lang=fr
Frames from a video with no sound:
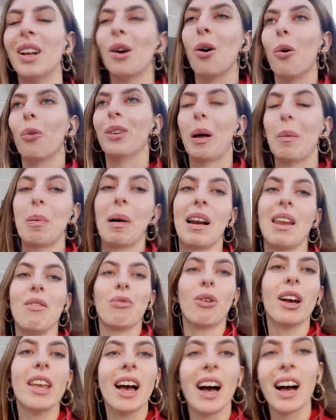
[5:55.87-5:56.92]
On a parlé
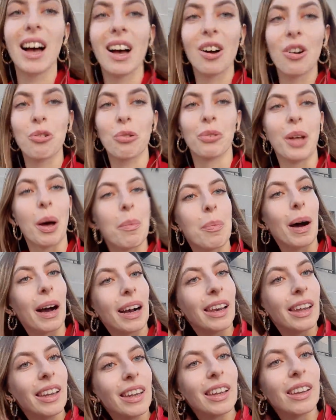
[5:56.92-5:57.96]
voyage, on a
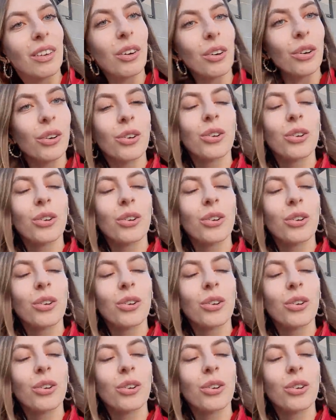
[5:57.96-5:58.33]
parlé, euh,